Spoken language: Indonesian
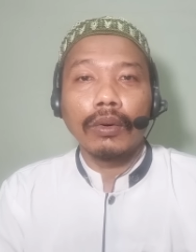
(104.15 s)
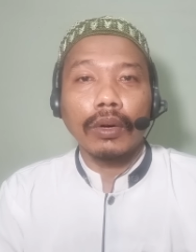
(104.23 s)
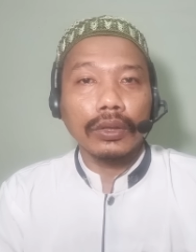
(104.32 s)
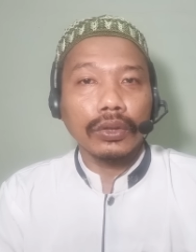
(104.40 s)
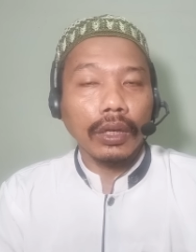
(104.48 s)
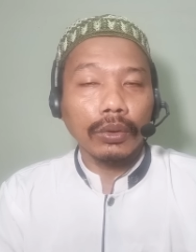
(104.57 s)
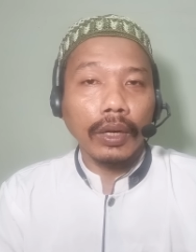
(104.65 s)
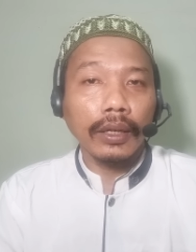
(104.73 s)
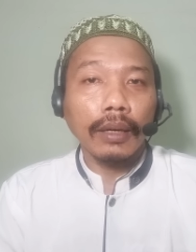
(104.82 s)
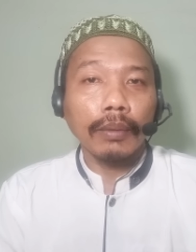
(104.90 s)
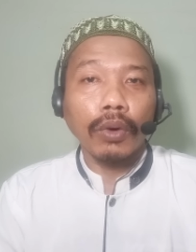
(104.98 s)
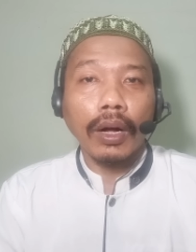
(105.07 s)
Wa ashadu
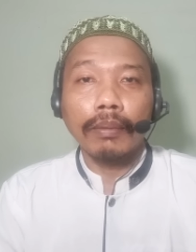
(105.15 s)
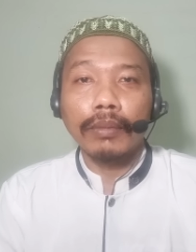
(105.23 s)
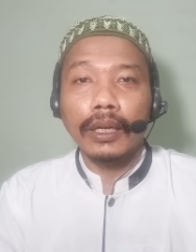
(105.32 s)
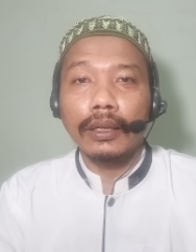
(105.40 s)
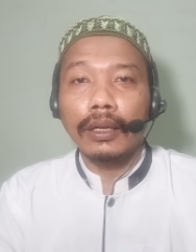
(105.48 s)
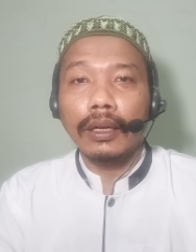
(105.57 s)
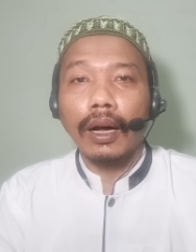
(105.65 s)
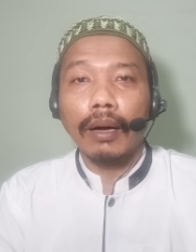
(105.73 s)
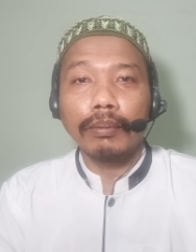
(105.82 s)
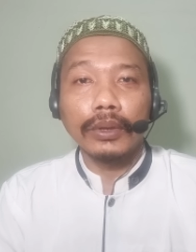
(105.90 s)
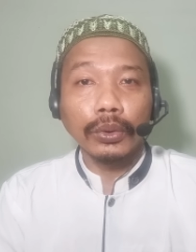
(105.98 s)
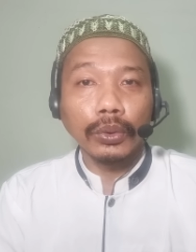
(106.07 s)
anna Muhammadan
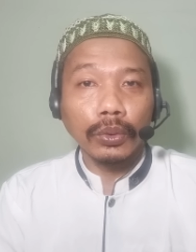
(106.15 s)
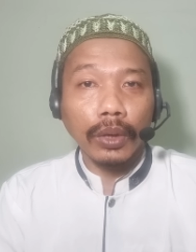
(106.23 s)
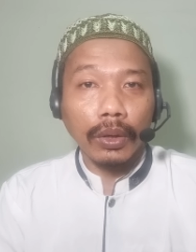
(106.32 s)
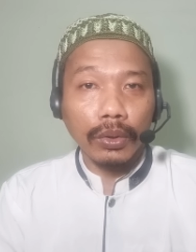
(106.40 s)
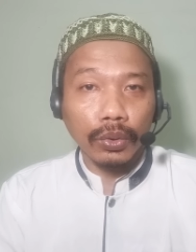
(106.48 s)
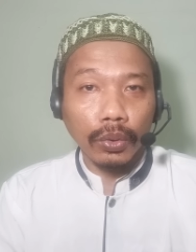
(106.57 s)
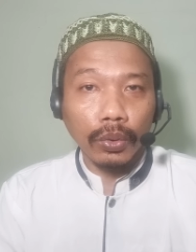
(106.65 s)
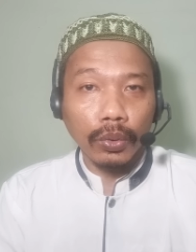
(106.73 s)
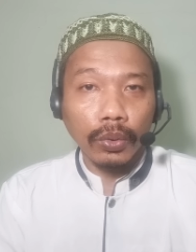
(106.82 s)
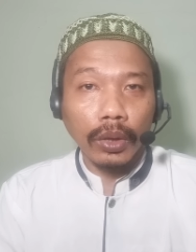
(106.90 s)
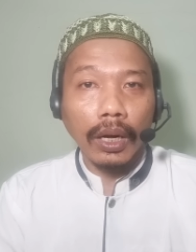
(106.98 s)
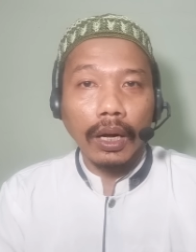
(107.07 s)
abduhu wa
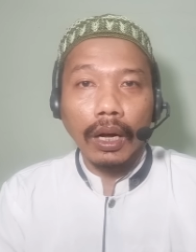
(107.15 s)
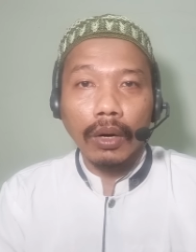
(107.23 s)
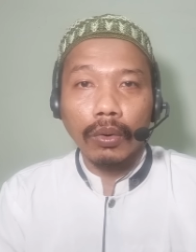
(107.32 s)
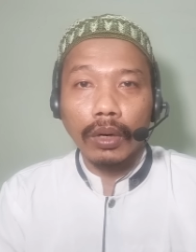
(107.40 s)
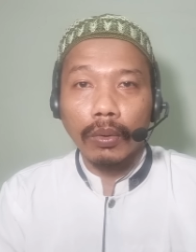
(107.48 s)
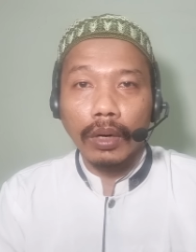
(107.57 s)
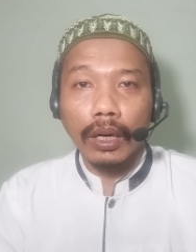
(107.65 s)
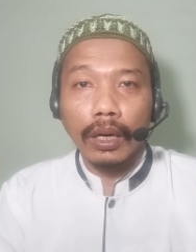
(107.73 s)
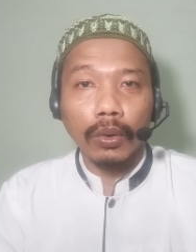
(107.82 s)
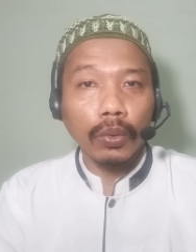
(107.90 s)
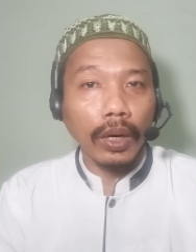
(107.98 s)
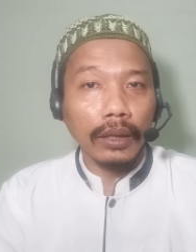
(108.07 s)
rasuluh La hawla wa la
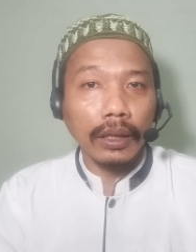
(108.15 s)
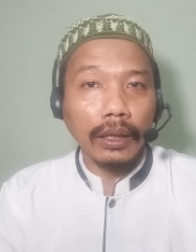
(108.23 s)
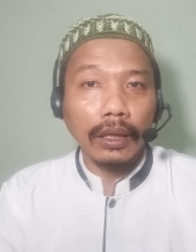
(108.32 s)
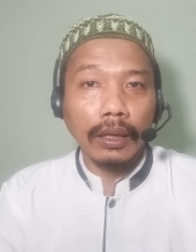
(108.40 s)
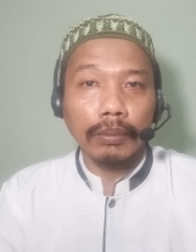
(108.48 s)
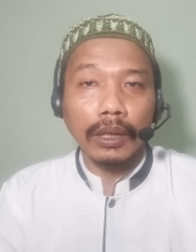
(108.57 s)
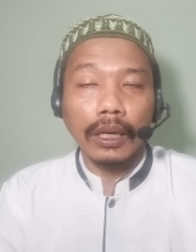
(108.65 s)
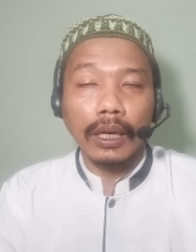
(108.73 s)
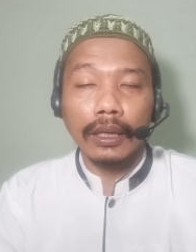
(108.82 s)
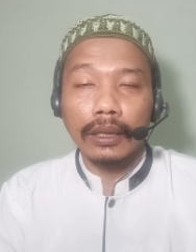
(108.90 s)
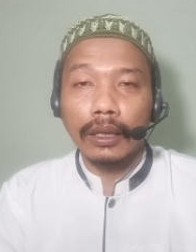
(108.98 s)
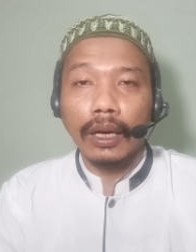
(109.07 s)
quwata illa
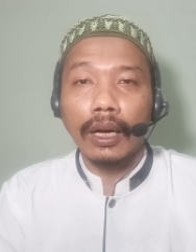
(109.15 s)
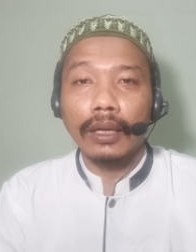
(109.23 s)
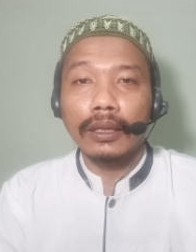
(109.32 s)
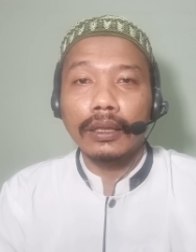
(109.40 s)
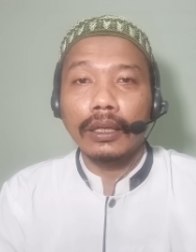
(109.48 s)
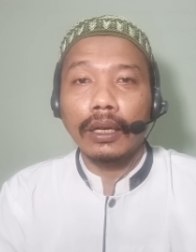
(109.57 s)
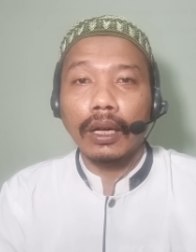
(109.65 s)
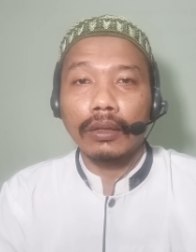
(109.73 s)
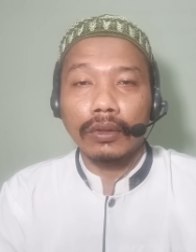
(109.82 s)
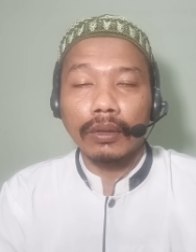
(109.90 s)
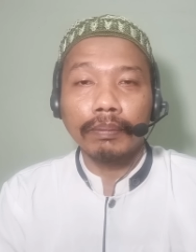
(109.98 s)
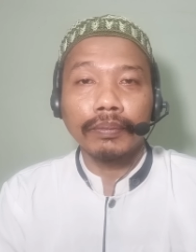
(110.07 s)
billahil aliyyil
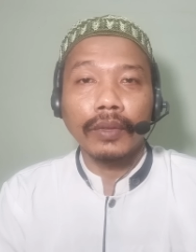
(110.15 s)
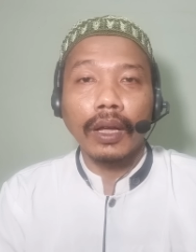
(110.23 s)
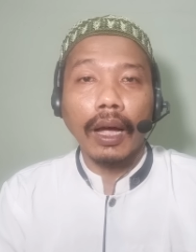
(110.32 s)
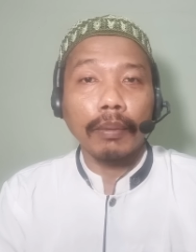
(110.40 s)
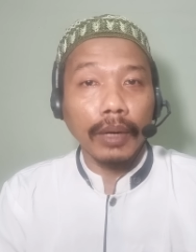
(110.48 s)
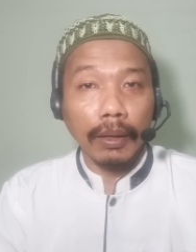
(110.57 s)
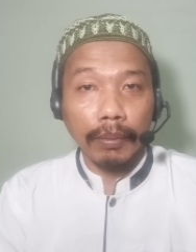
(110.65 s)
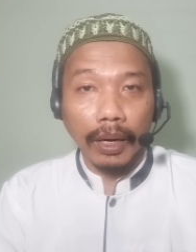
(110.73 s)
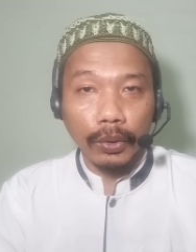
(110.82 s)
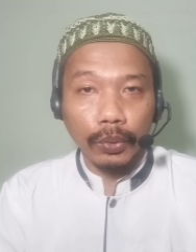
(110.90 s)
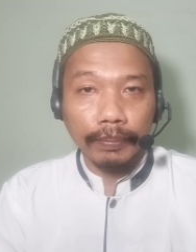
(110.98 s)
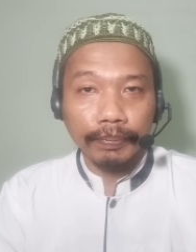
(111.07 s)
azim Amma
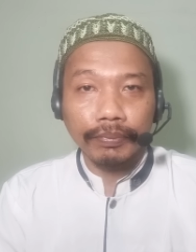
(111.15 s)
ba'du